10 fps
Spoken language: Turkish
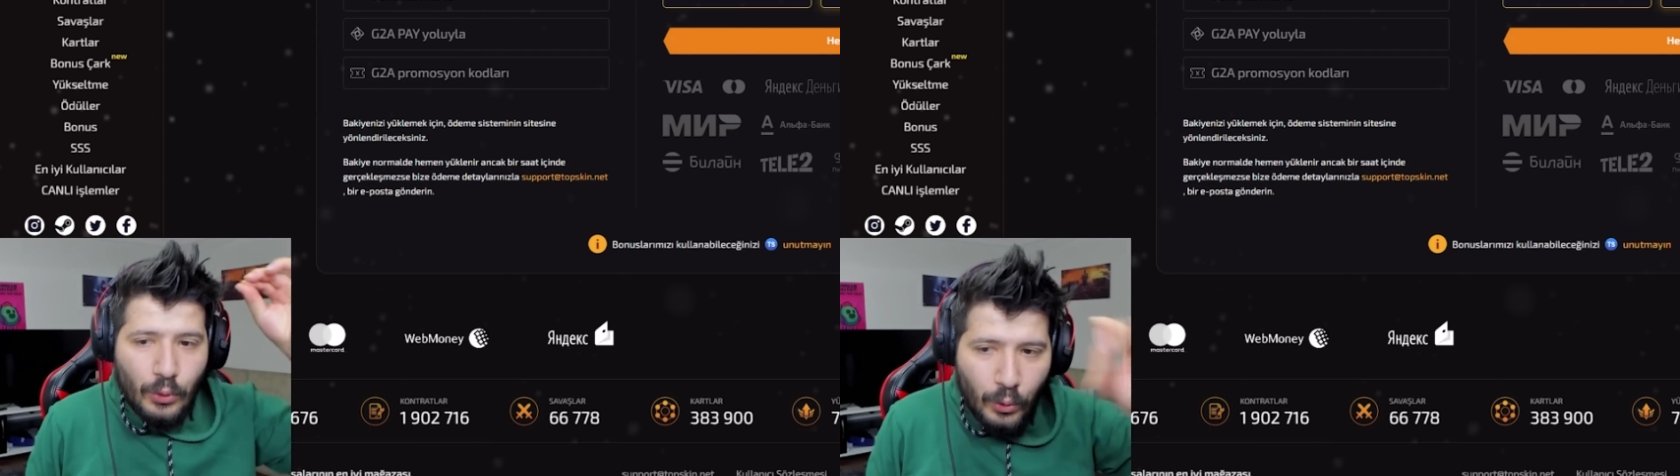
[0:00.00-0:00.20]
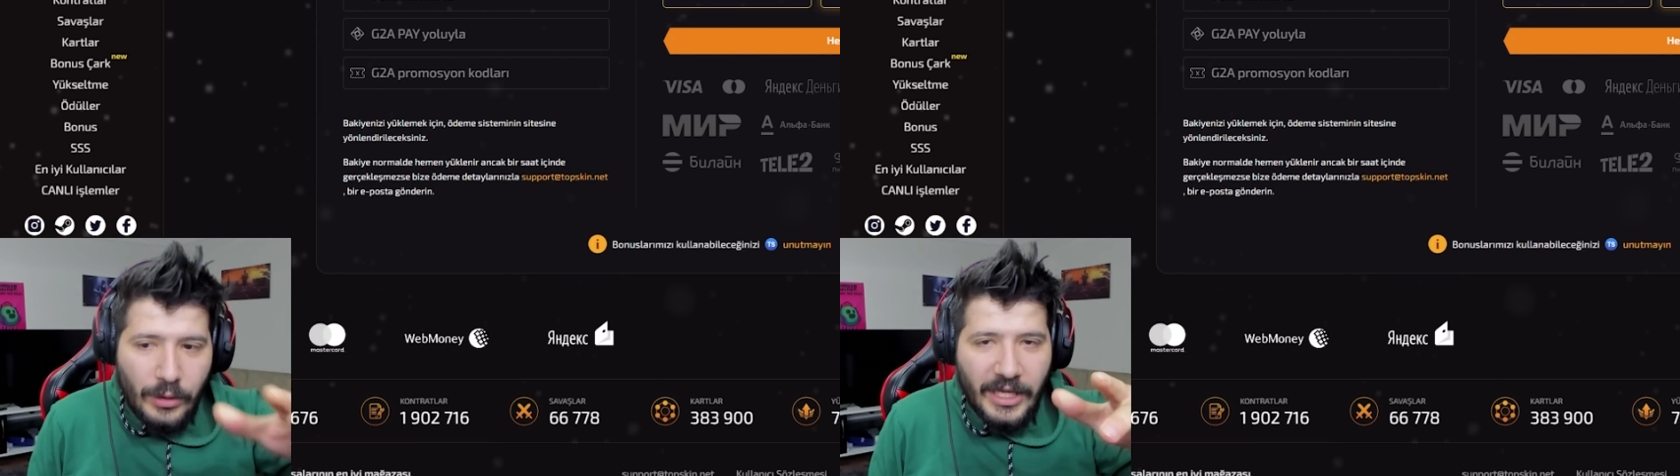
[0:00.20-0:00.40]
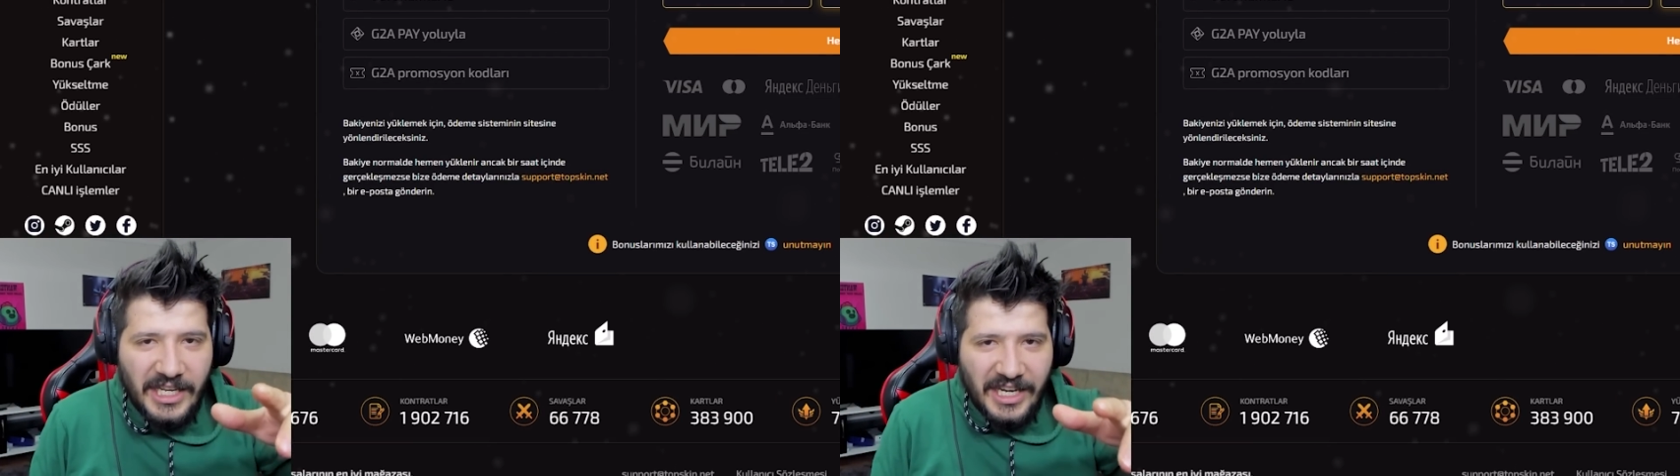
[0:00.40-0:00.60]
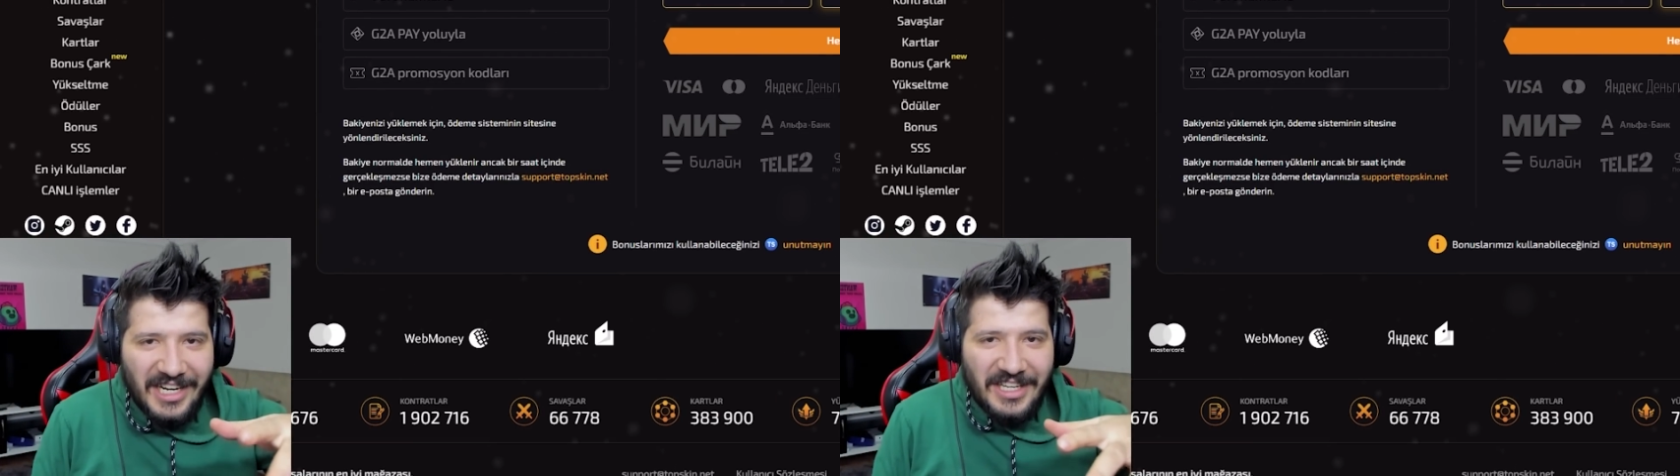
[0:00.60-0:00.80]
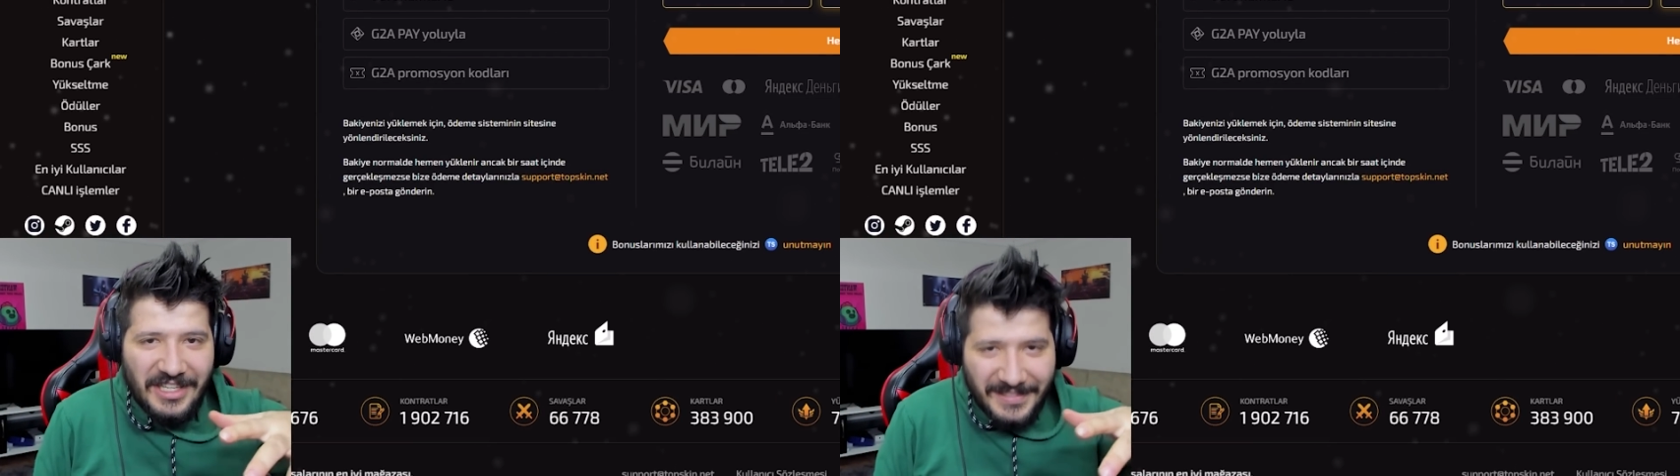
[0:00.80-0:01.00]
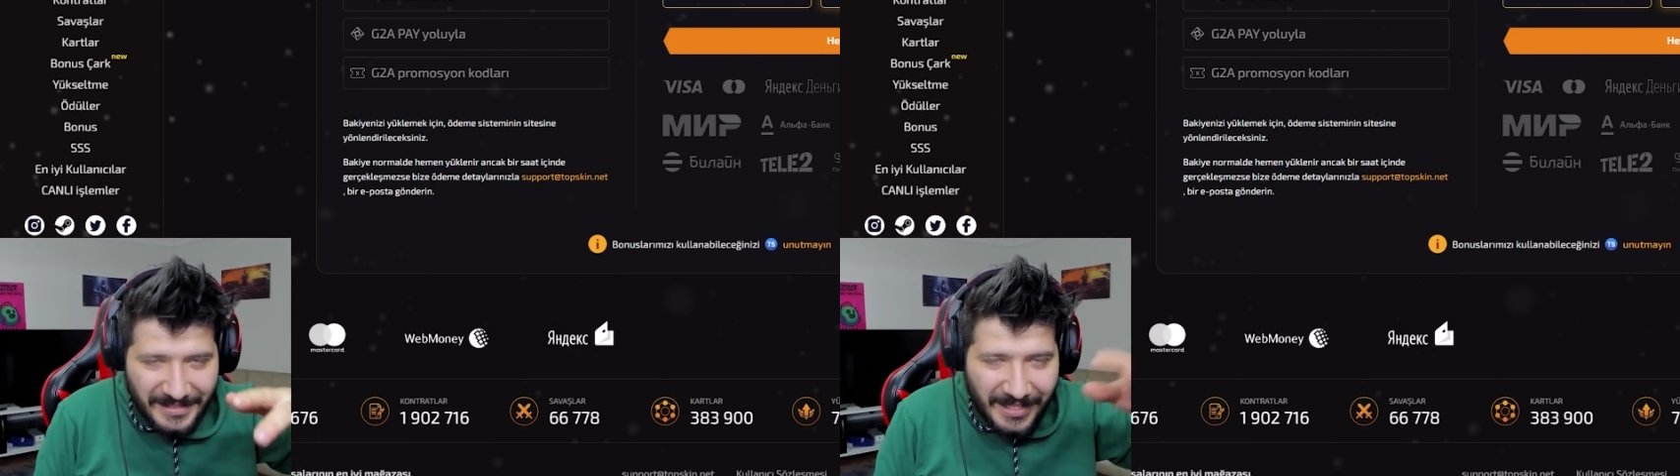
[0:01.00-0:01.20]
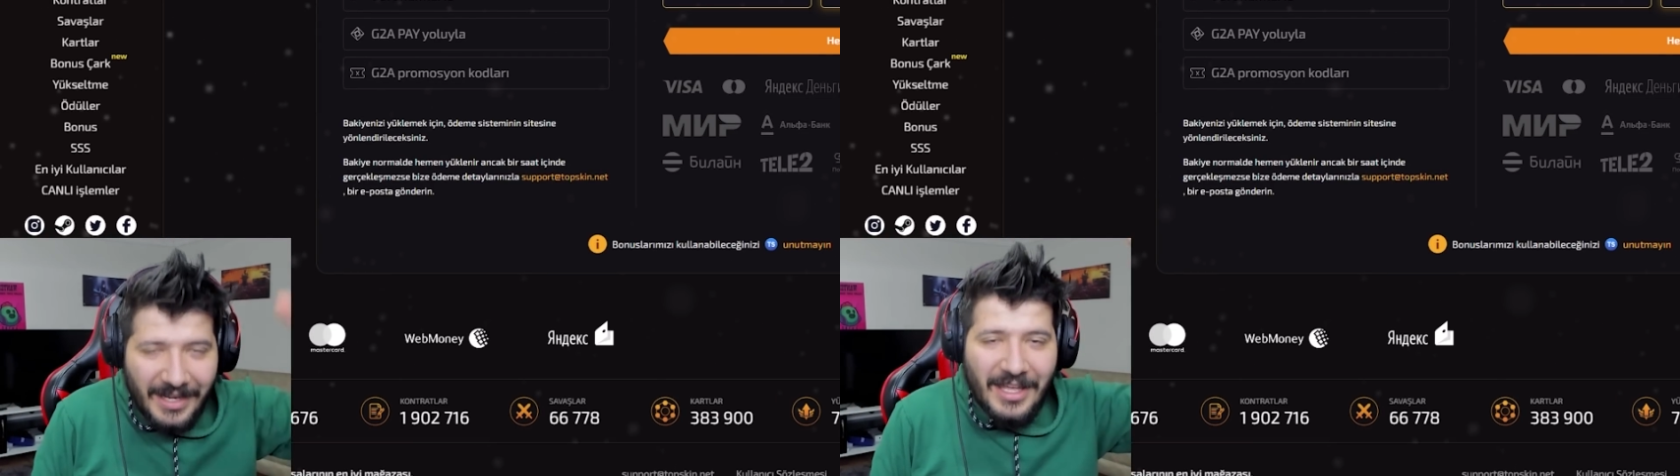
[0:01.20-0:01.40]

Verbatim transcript: kullanın arkadaşlar.